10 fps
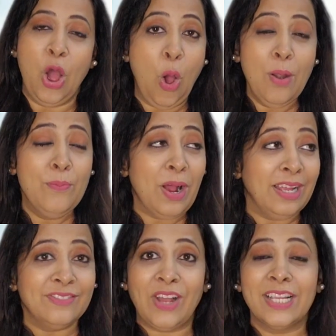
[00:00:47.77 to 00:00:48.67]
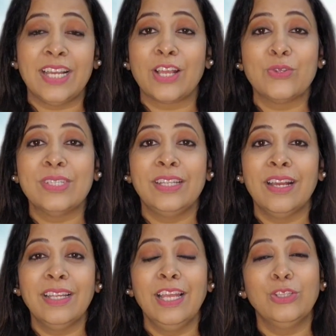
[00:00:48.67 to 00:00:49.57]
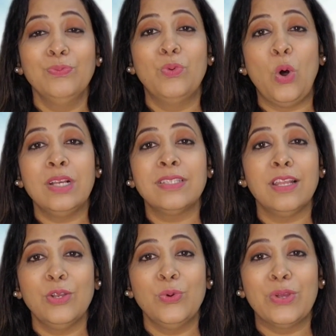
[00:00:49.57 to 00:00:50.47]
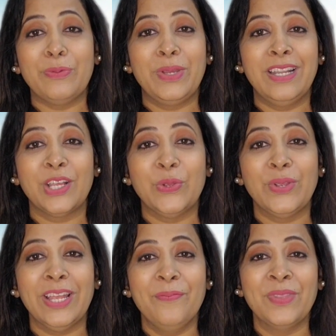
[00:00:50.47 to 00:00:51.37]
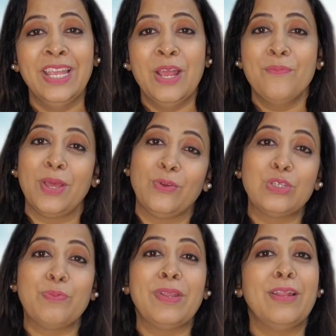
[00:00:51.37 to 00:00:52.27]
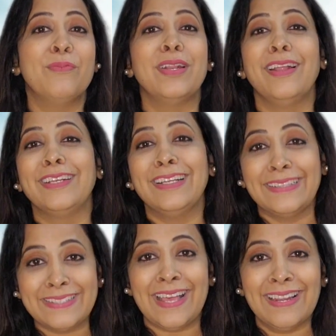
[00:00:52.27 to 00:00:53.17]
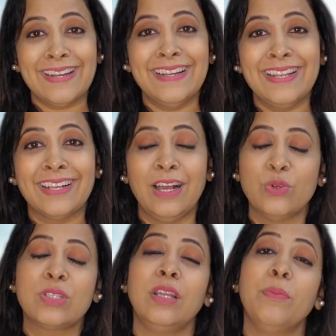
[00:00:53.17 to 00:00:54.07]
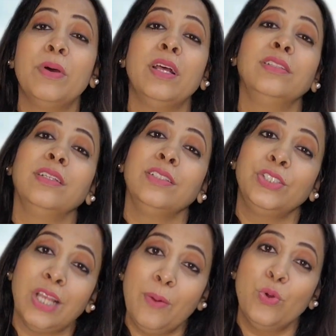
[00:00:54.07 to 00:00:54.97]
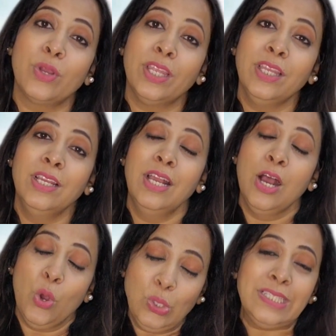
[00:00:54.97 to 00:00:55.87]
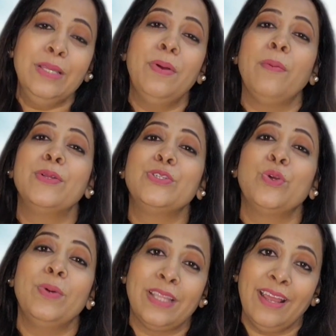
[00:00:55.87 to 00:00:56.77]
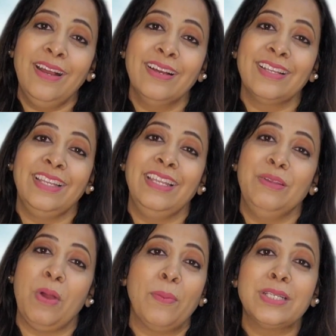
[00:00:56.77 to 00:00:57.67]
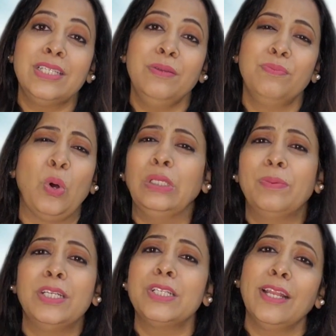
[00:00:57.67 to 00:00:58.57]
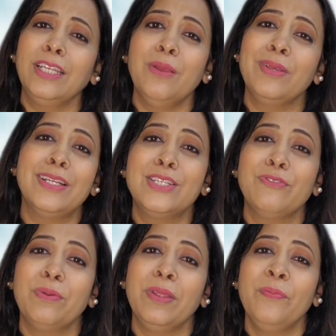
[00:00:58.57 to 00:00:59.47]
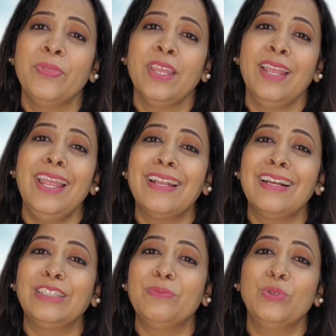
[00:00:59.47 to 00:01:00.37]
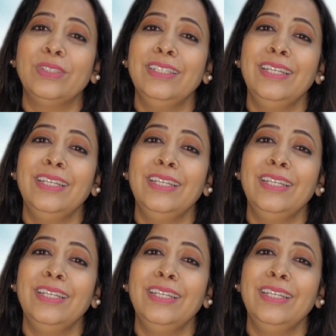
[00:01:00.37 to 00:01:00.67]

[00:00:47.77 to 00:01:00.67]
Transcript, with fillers: और वहां वहां जाकर उसने देखा कि यहाँ तो बहुत सारे लोगों की भीड़ लगी हुई है मनोज अपने नंबर आने का इंतज़ार करने लगा उसका नंबर आते आते शाम हो गई उसने बाबा जी को बताया कि बाबा जी बहुत परेशानी है मेरे जीवन में एक खत्म होती